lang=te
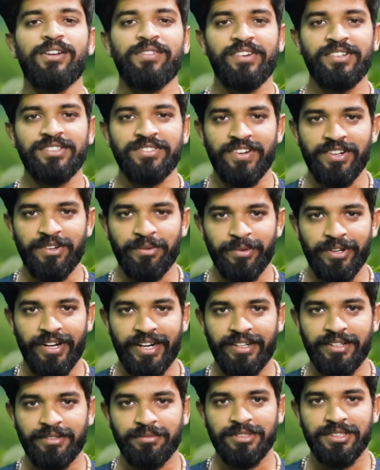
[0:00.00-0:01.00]
హలో ఫ్రెండ్స్ వెల్కమ్ టు
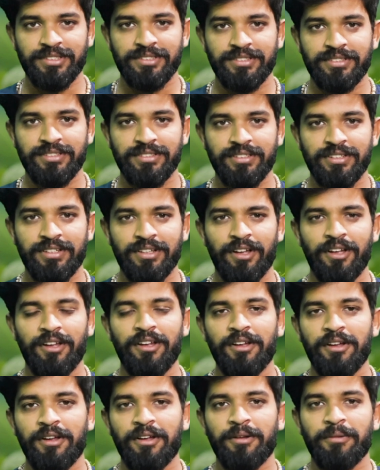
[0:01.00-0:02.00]
రైట్ టైమ్స్
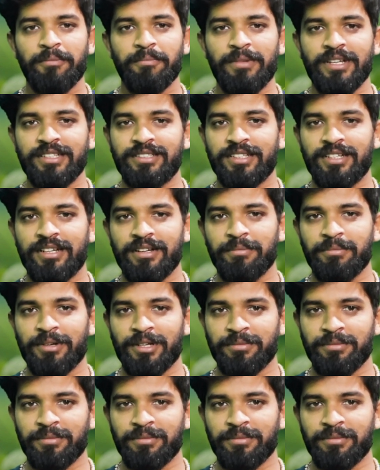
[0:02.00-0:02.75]
బేసిక్గా